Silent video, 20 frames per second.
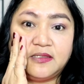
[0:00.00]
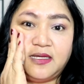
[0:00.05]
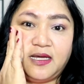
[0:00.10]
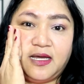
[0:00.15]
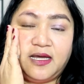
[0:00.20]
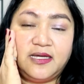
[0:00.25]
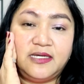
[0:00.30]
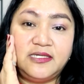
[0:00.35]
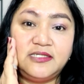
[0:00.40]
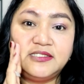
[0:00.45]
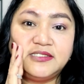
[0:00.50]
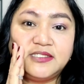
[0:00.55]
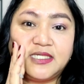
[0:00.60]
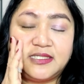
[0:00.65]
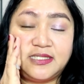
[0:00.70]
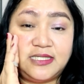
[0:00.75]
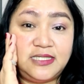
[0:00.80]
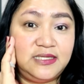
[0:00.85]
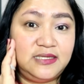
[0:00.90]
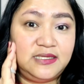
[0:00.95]
guys,
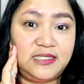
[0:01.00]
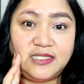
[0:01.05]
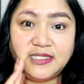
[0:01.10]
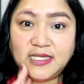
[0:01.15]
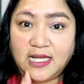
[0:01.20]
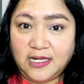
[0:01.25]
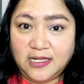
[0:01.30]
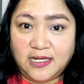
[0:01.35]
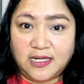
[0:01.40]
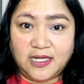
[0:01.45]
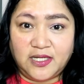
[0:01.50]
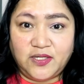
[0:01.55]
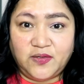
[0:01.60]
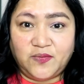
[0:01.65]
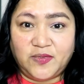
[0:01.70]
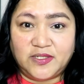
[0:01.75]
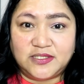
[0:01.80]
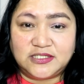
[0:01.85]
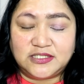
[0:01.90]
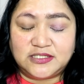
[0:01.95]
at hindi talaga kayo
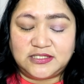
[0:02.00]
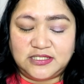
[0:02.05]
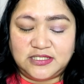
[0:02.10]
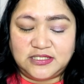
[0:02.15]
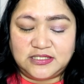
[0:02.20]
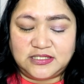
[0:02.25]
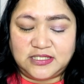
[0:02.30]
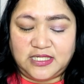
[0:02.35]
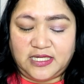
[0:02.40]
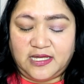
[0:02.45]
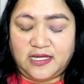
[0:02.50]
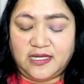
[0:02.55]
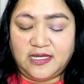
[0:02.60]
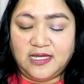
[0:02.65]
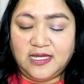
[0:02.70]
magsisisi.